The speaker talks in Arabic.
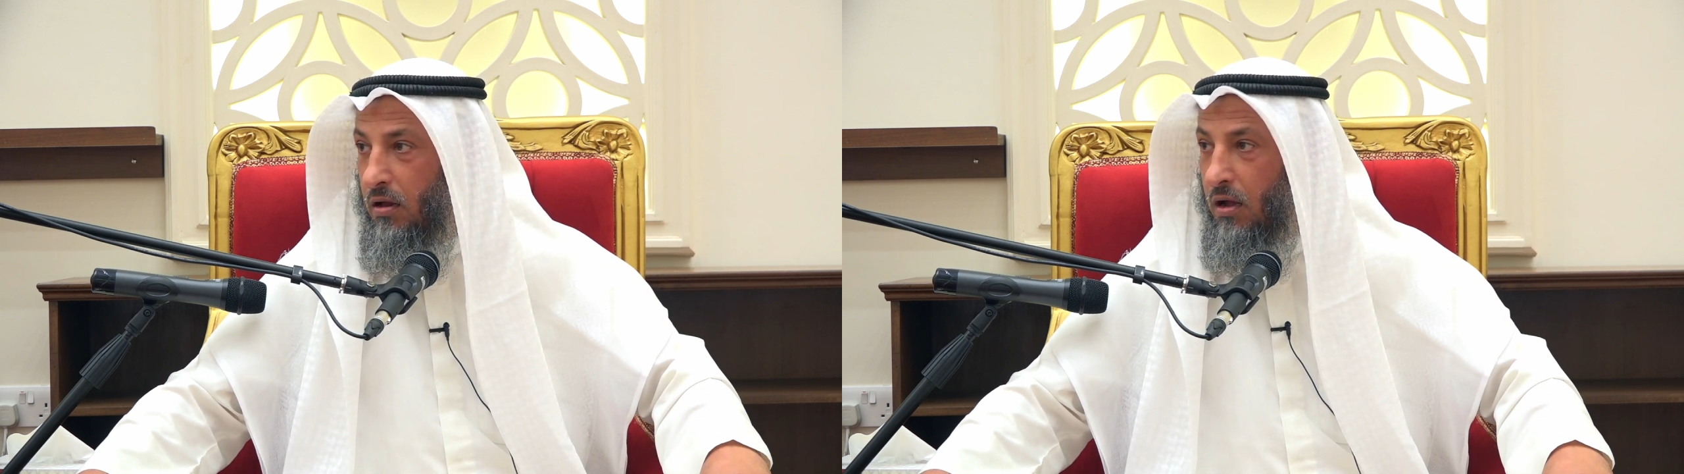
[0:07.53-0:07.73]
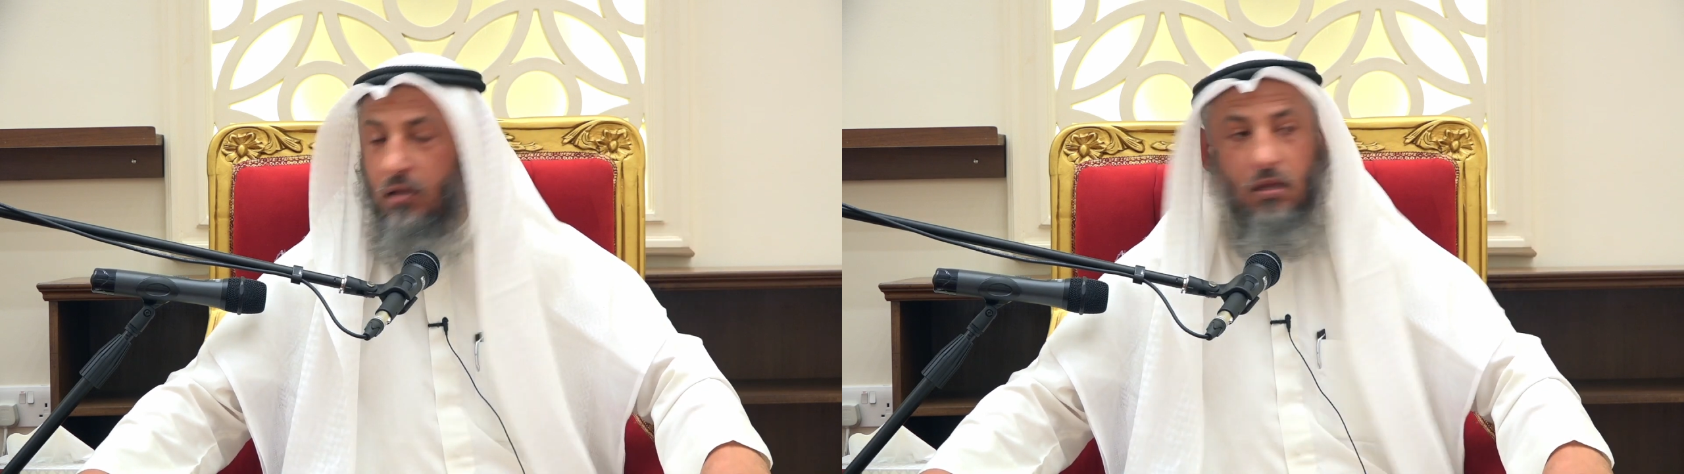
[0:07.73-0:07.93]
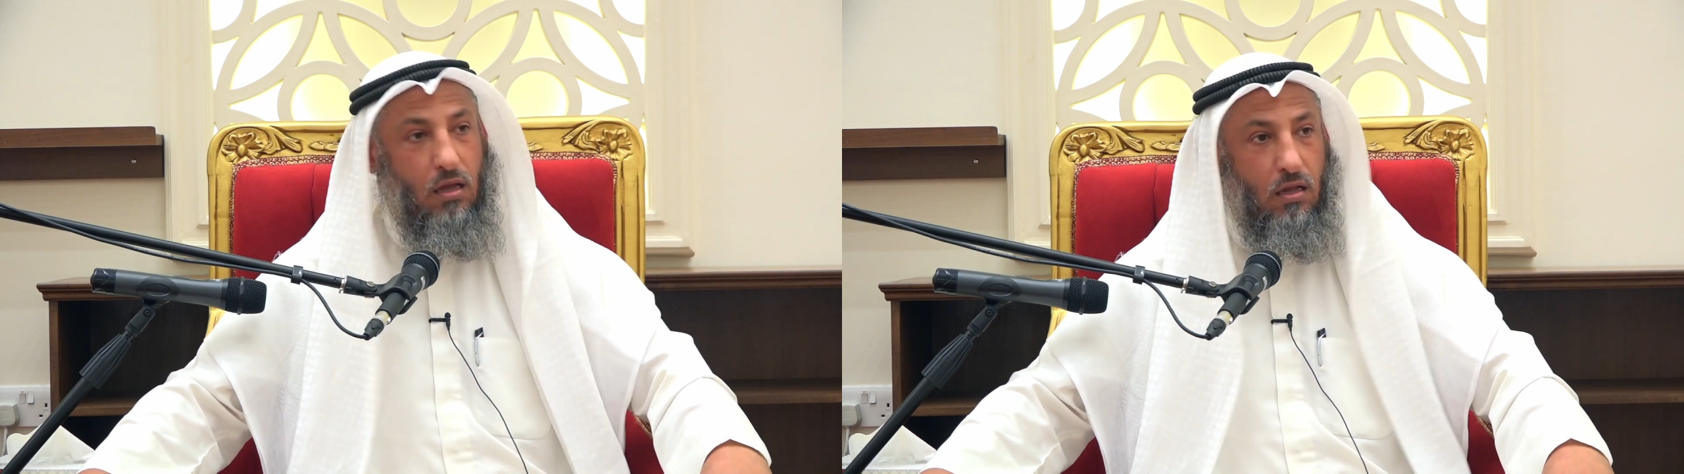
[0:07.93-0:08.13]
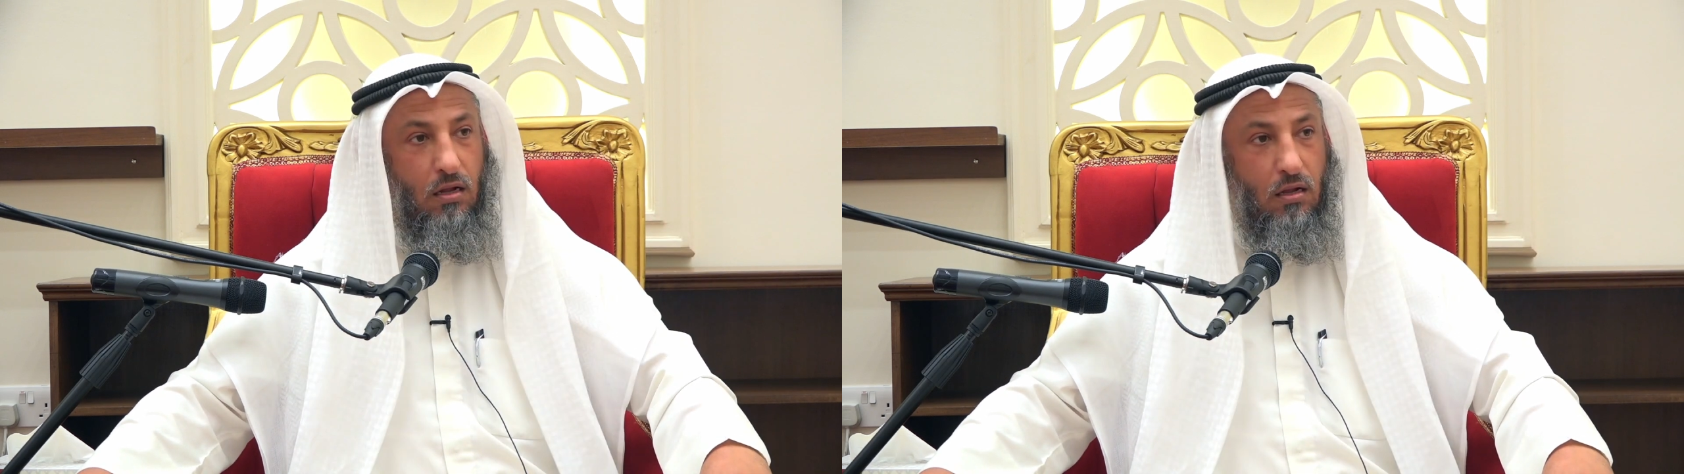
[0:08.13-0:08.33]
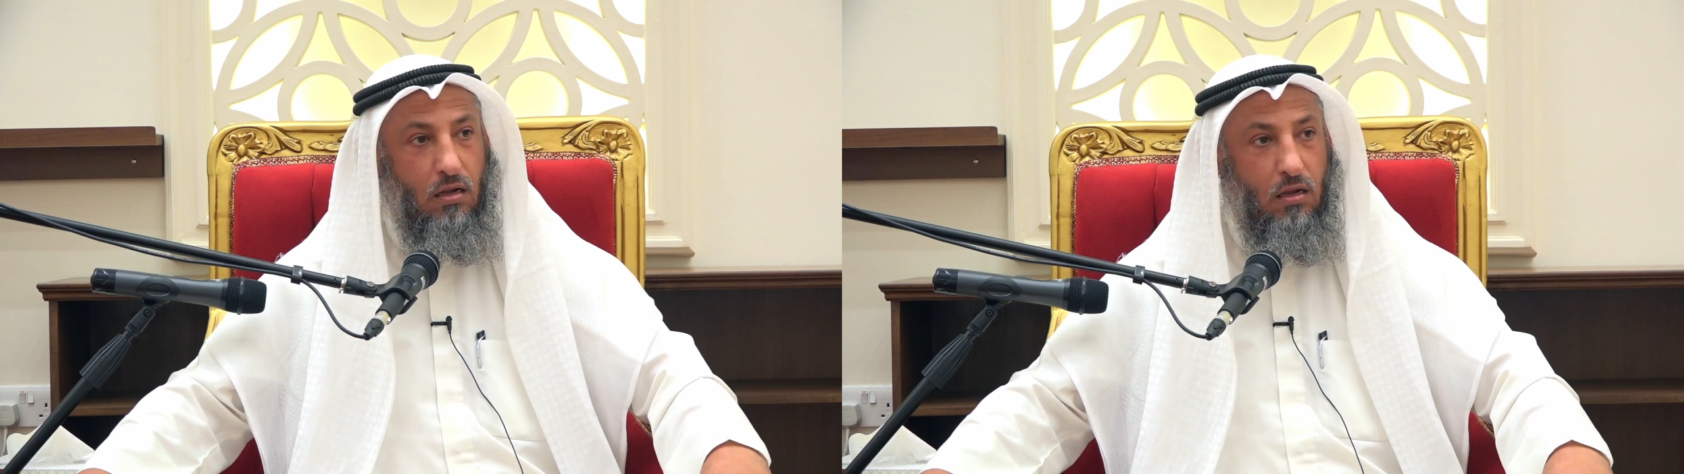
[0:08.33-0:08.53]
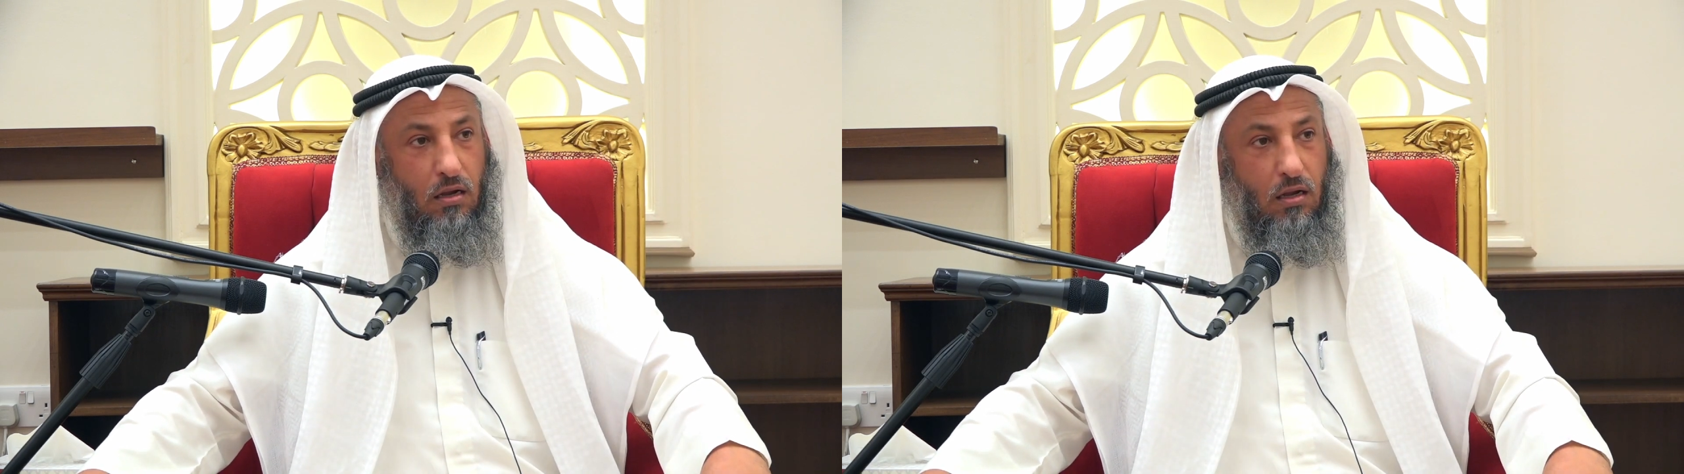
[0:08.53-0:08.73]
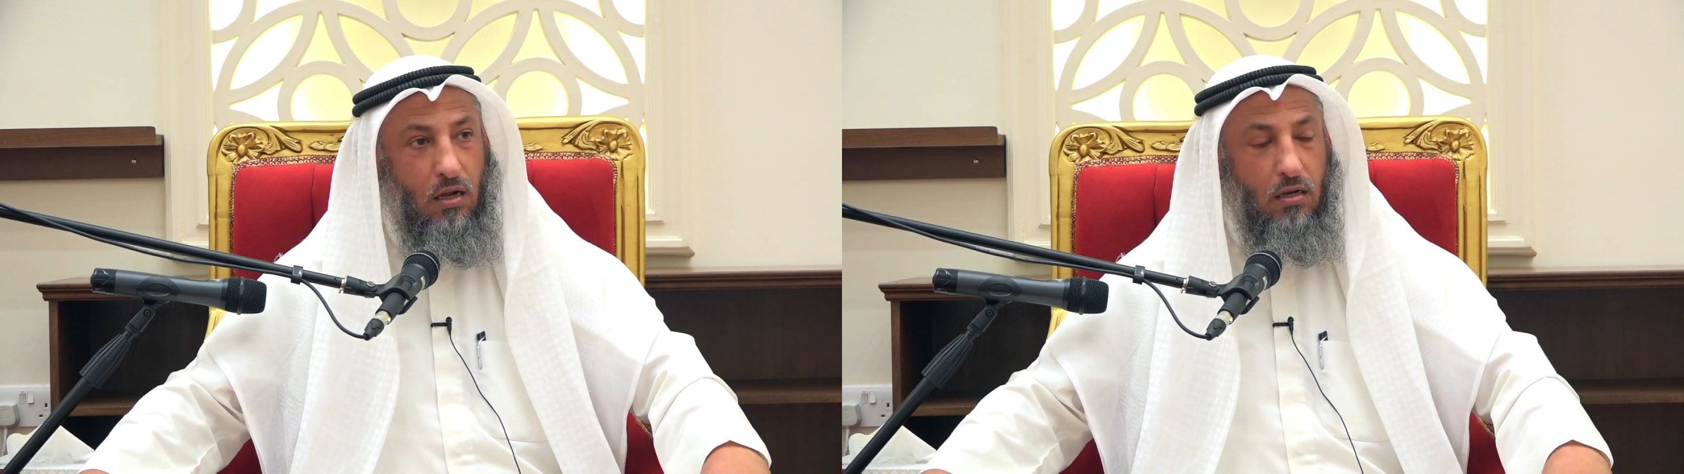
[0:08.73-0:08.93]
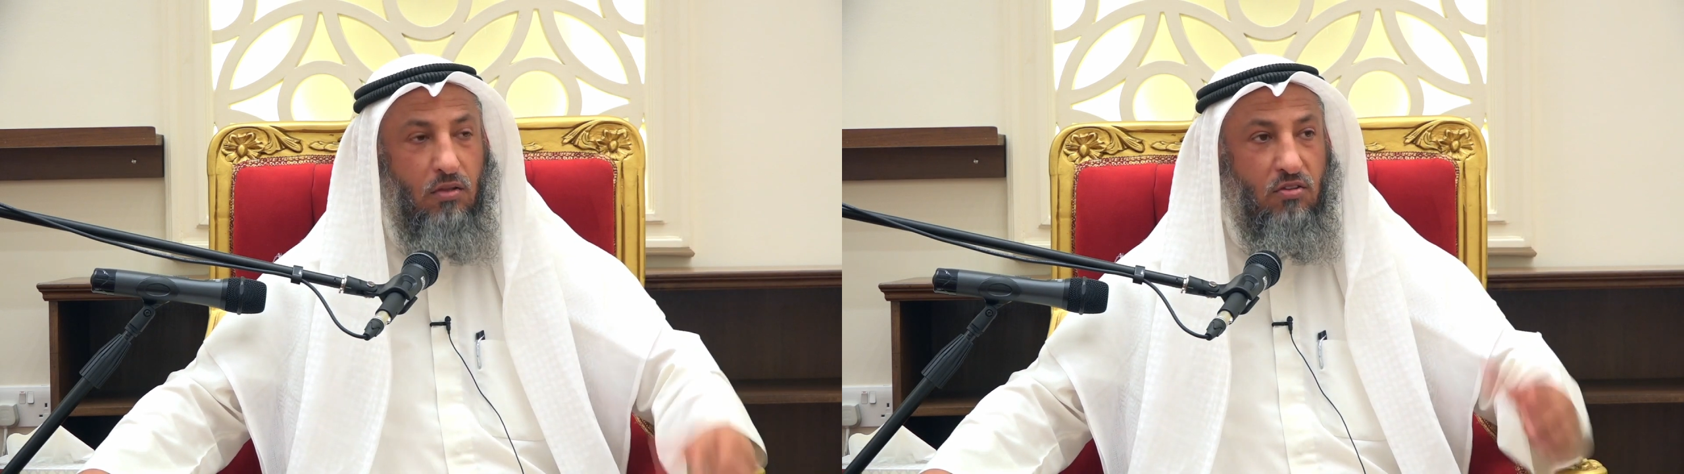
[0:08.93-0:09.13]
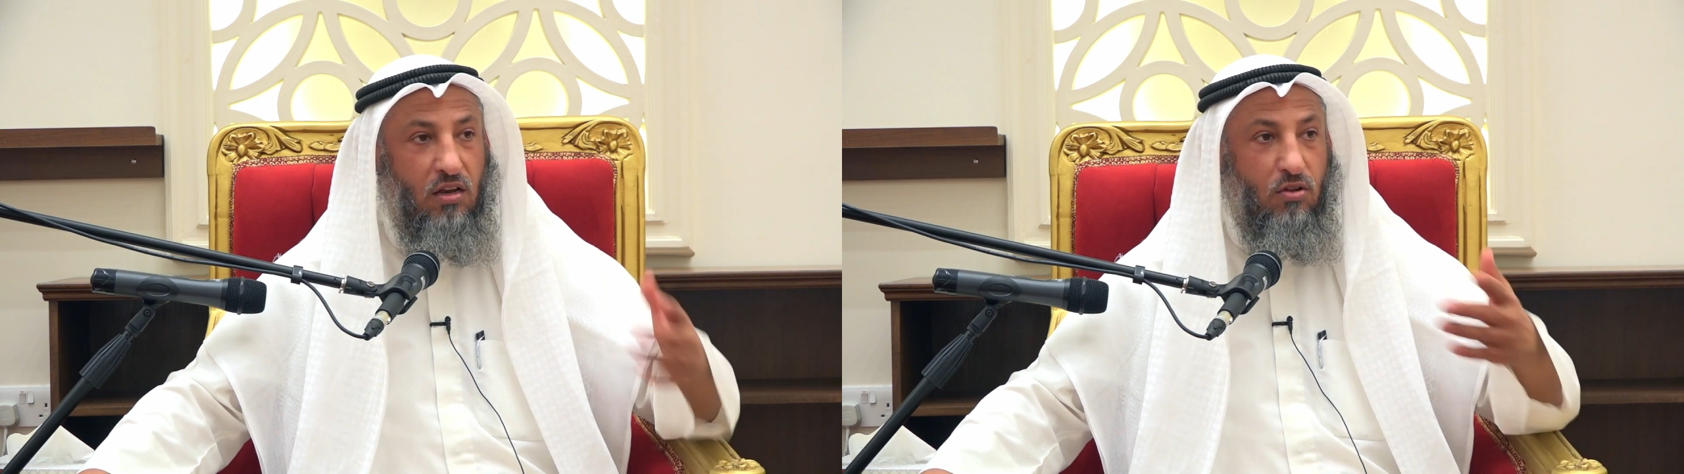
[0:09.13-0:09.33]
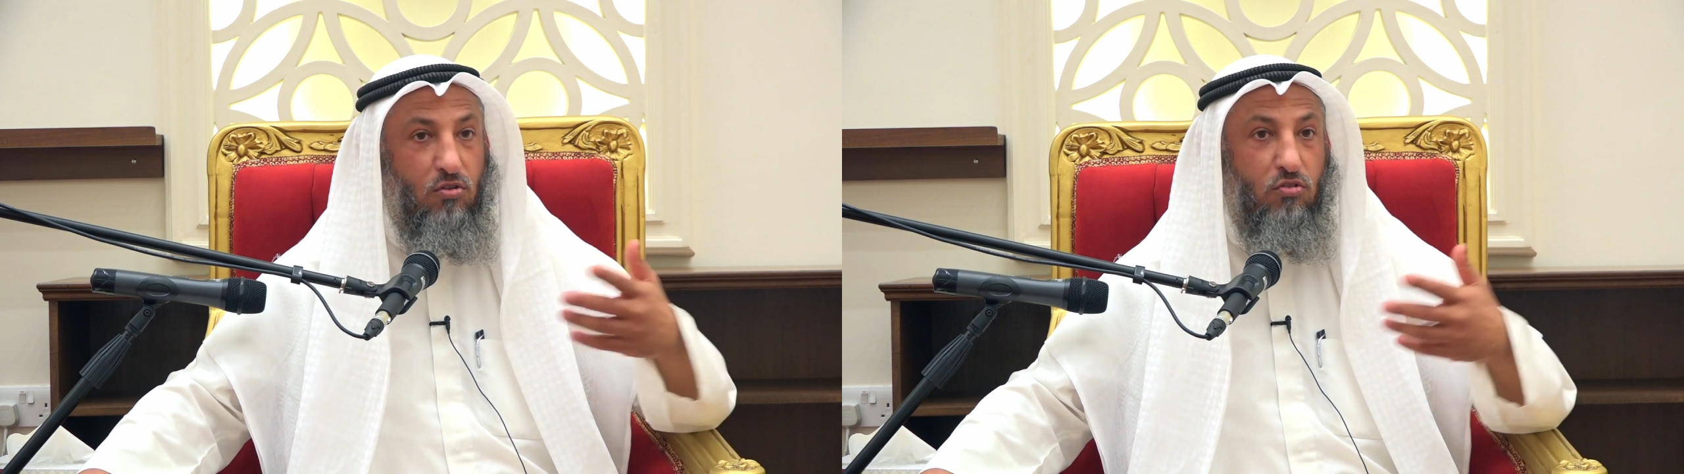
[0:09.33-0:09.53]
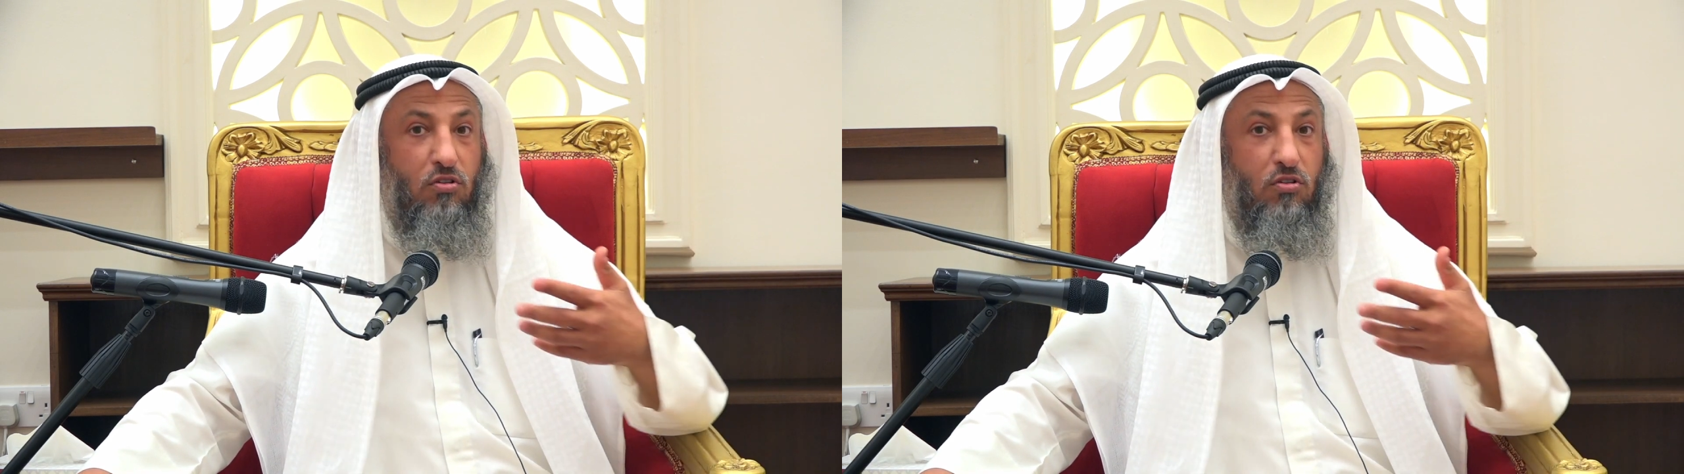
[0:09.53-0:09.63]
خطأ أن الإنسان